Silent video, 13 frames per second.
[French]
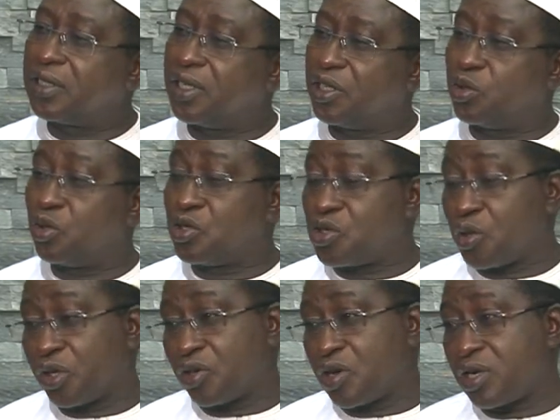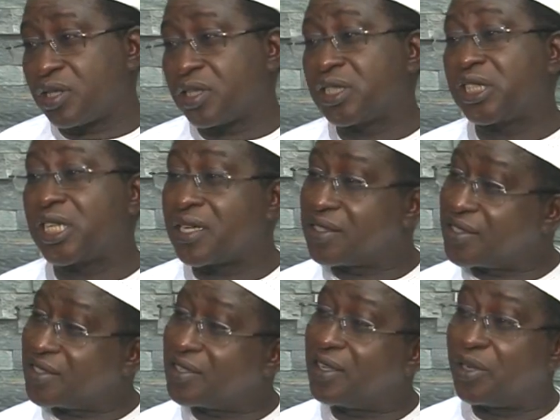et nous lui souhaitons
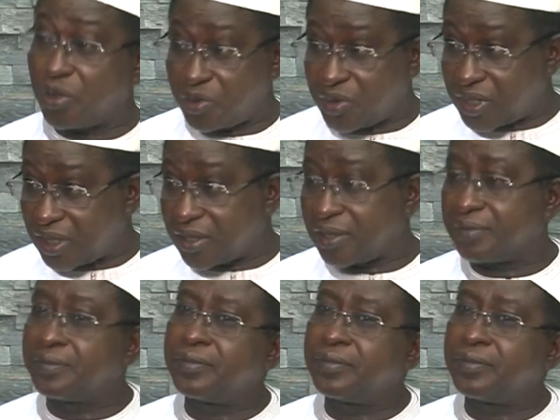chance et réussite.